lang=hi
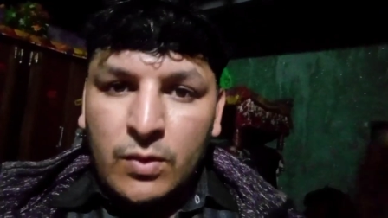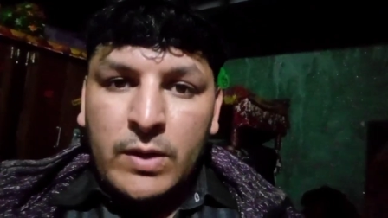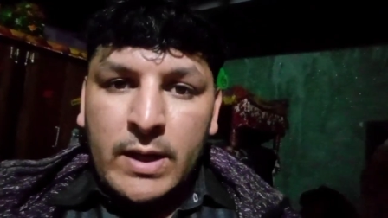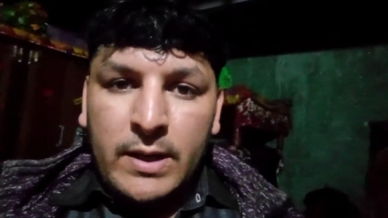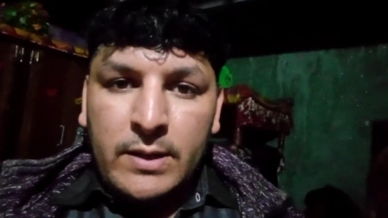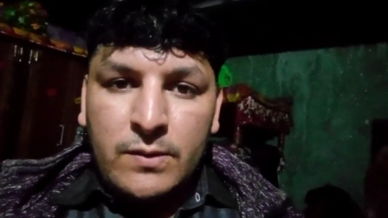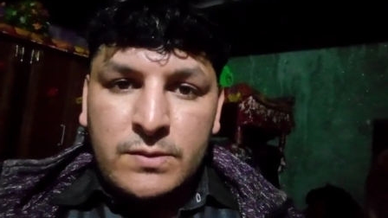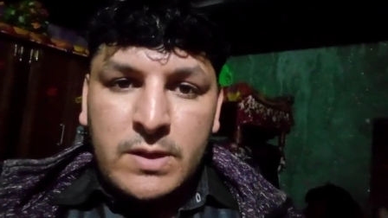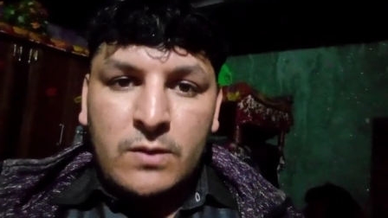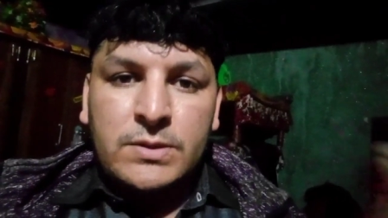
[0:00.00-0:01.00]
दो घंटे
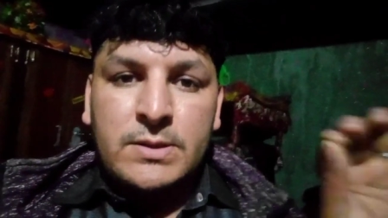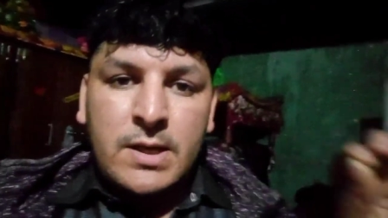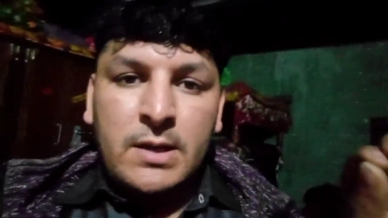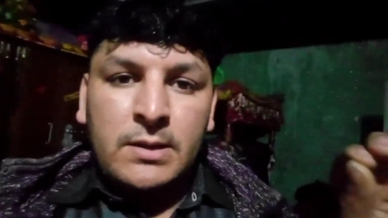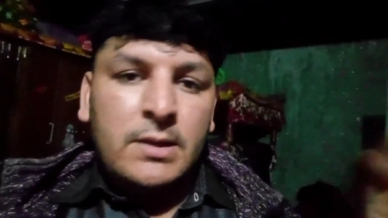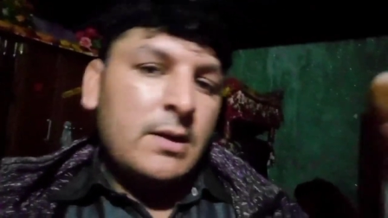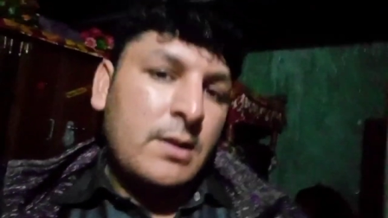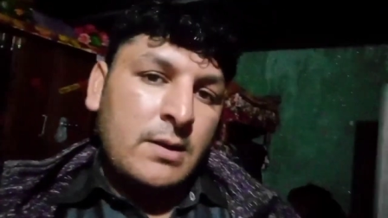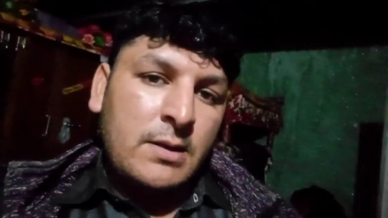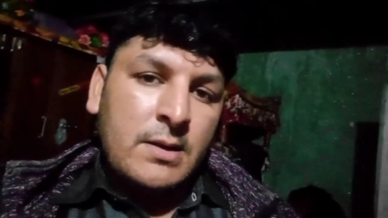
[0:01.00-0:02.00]
जो उनसे उसके साथ
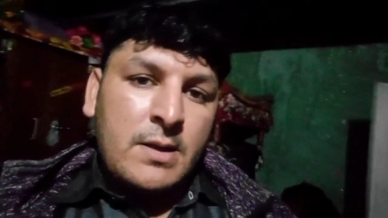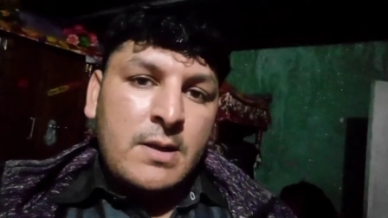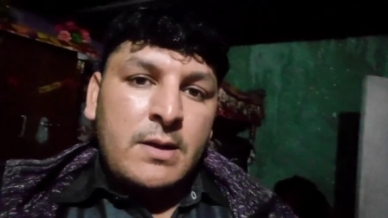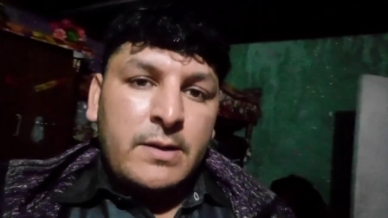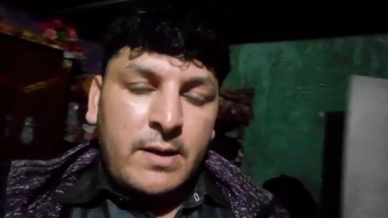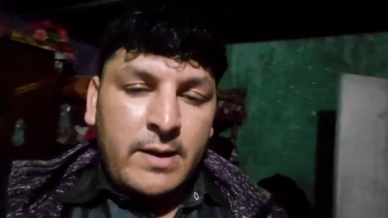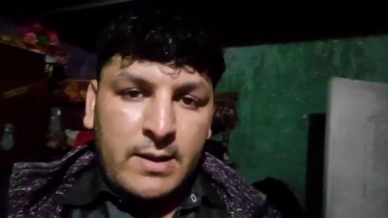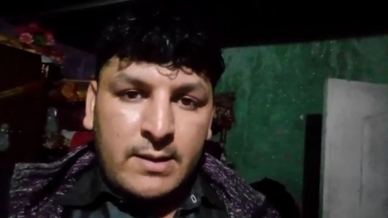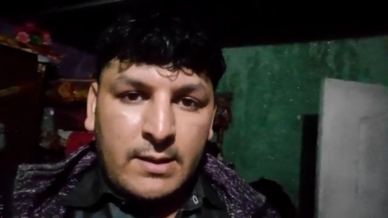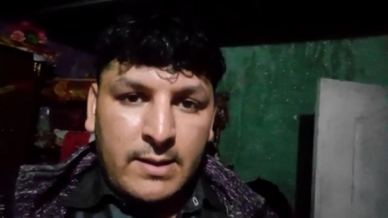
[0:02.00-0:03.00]

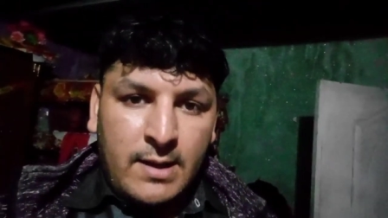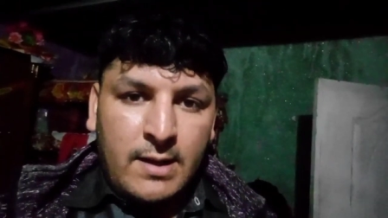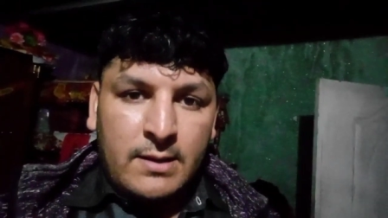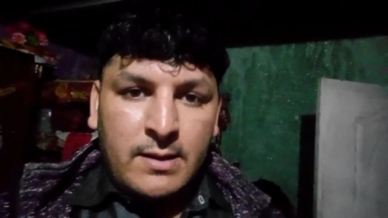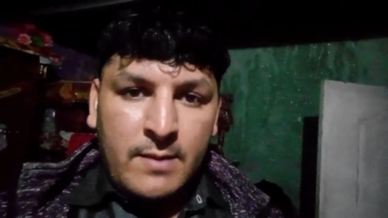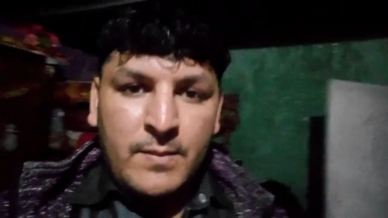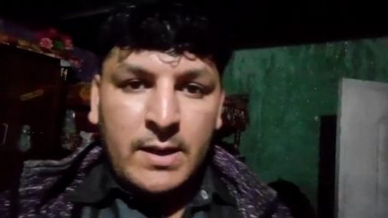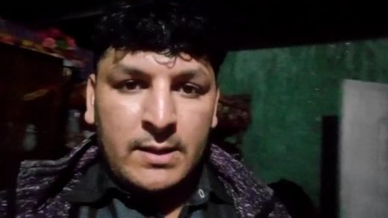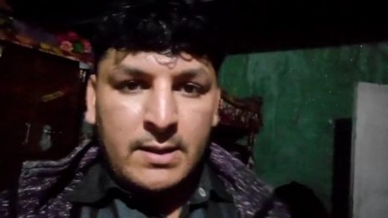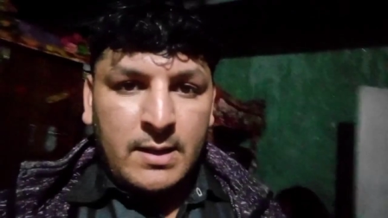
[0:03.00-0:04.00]
ट्राइयाँ करते रहे हैं ट्राई
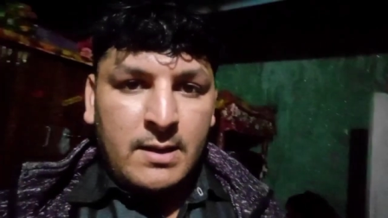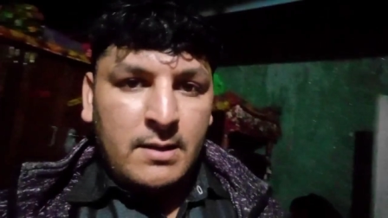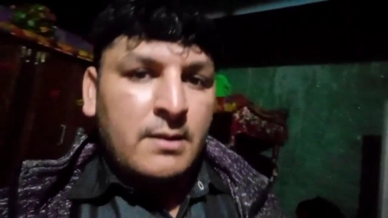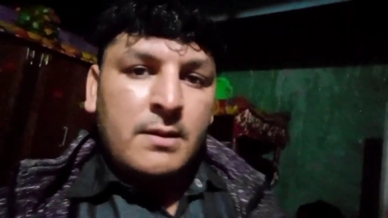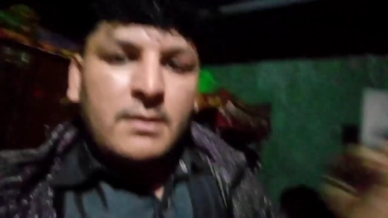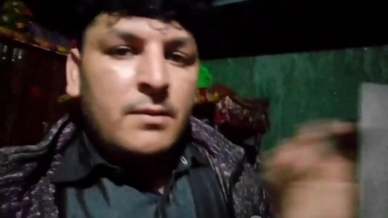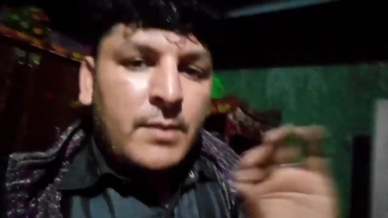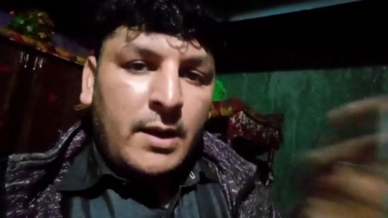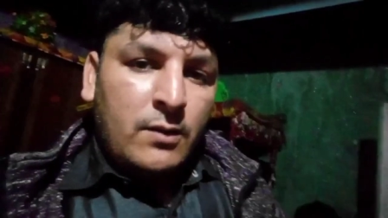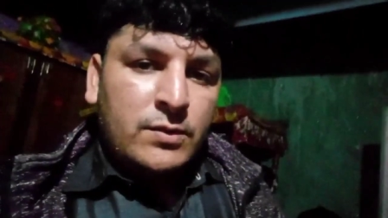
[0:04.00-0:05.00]
मारते रहे हैं
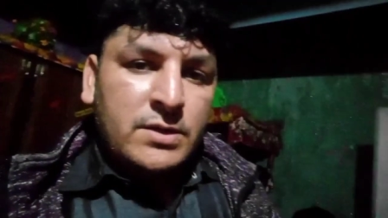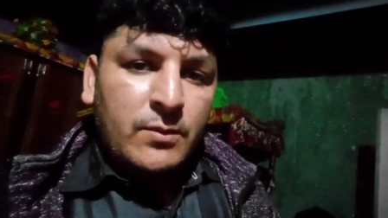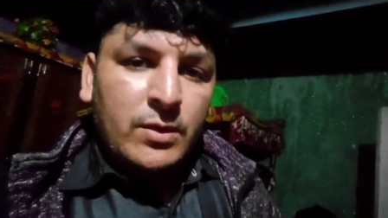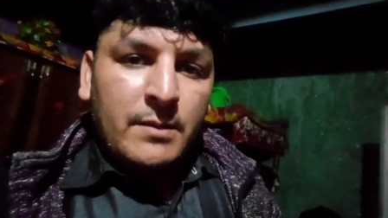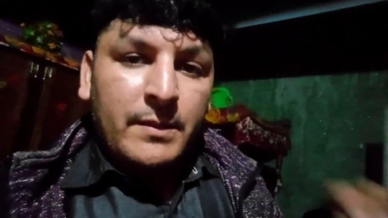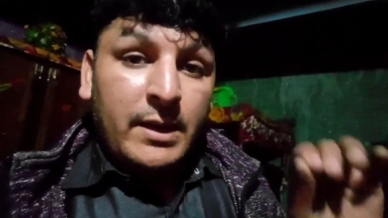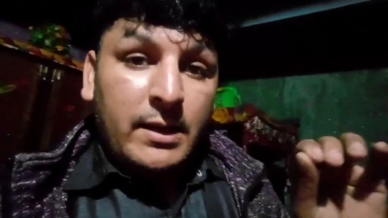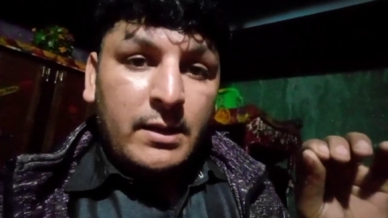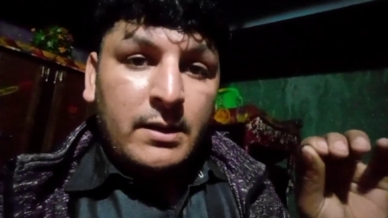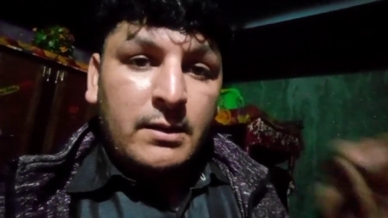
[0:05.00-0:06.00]
बहरहाल उसने बोला
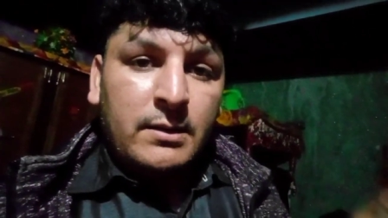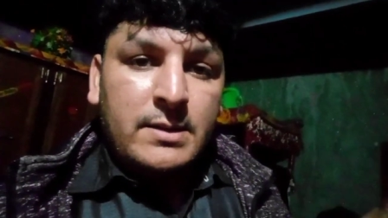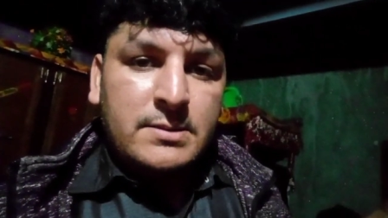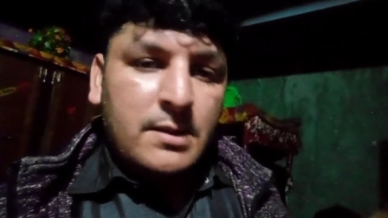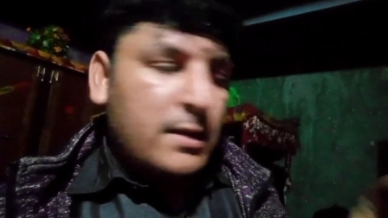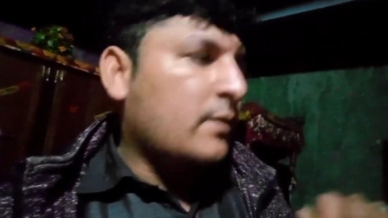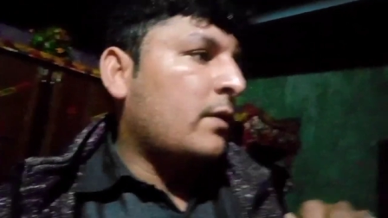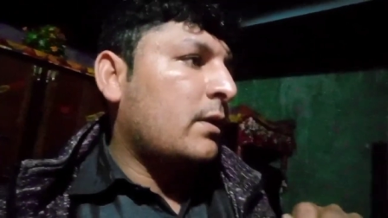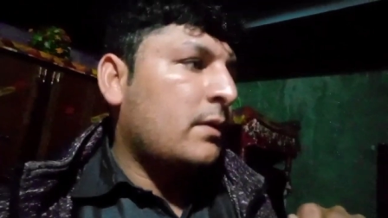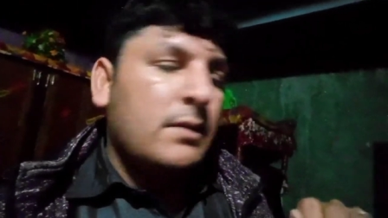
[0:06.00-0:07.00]
मैंने नहीं स्टार्ट
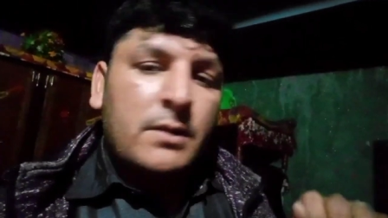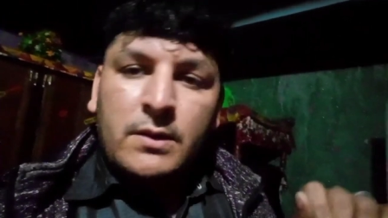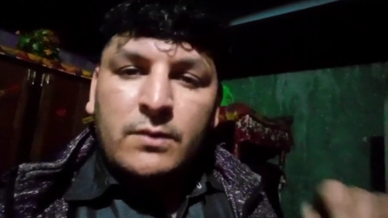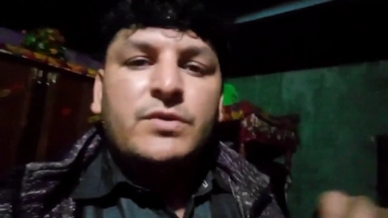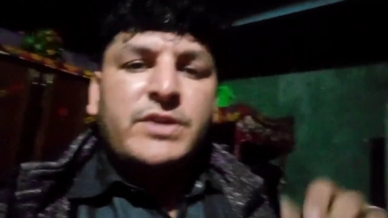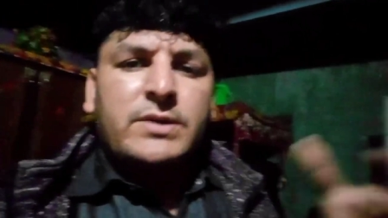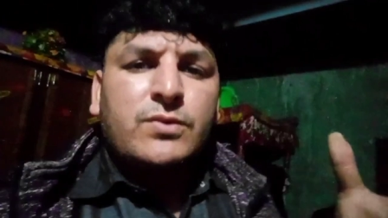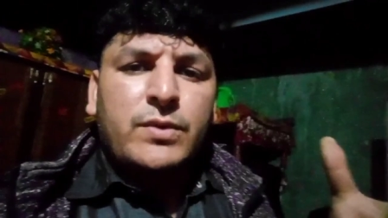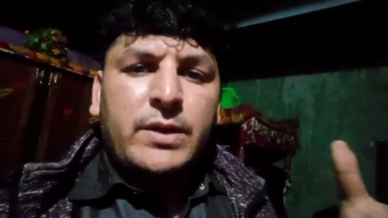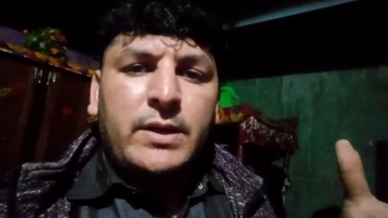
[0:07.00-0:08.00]
होना चेक
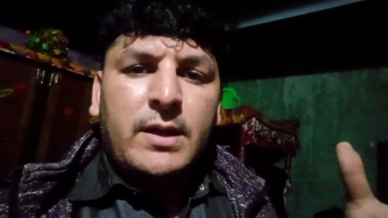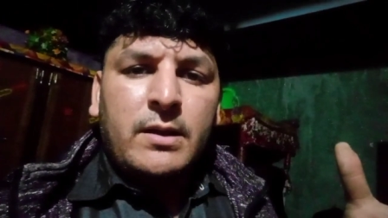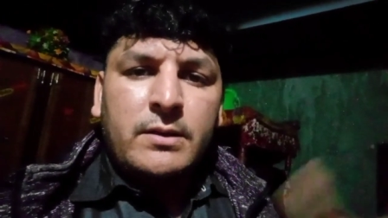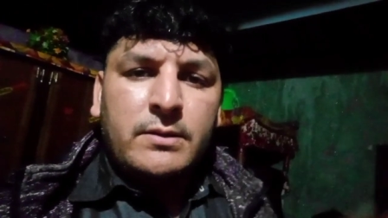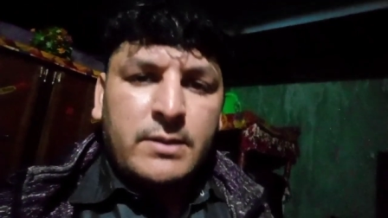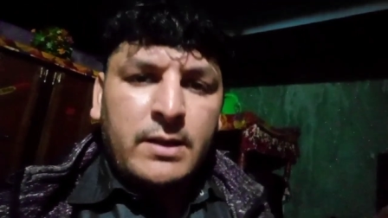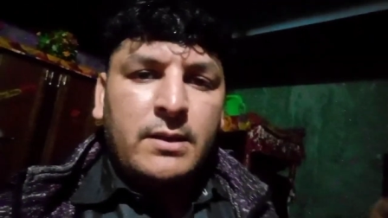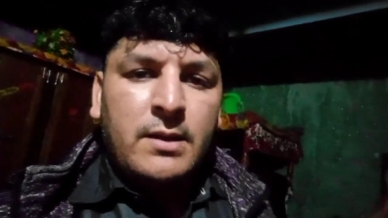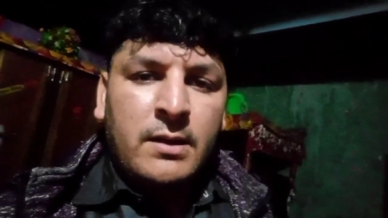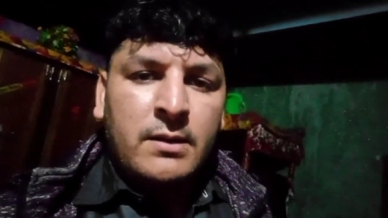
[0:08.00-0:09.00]
चुक की है
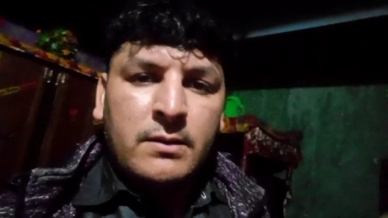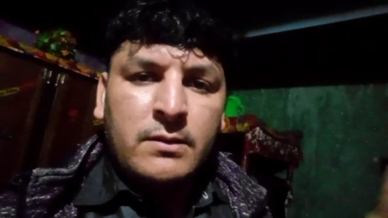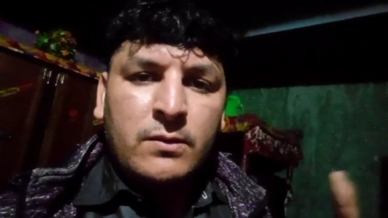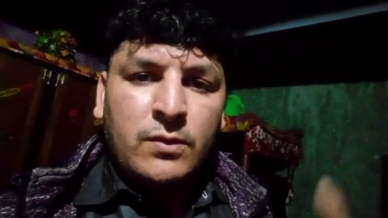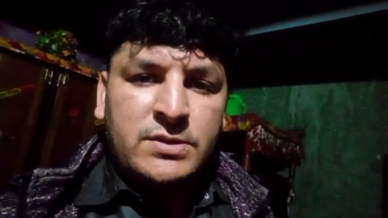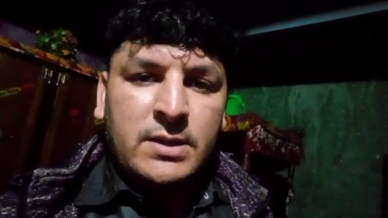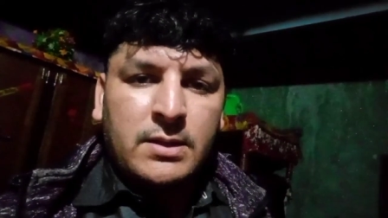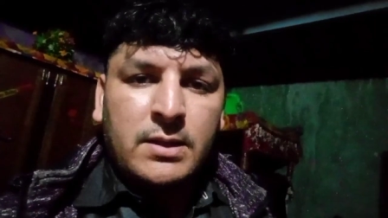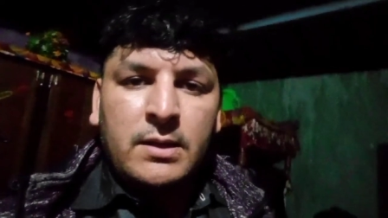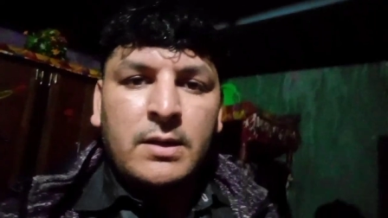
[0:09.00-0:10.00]
जितनी इधर हो
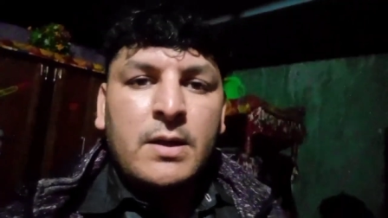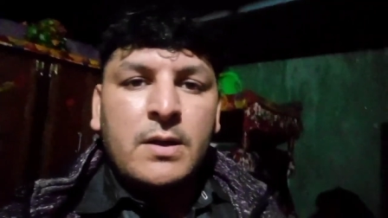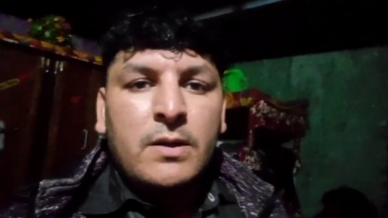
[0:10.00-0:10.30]
सकती थी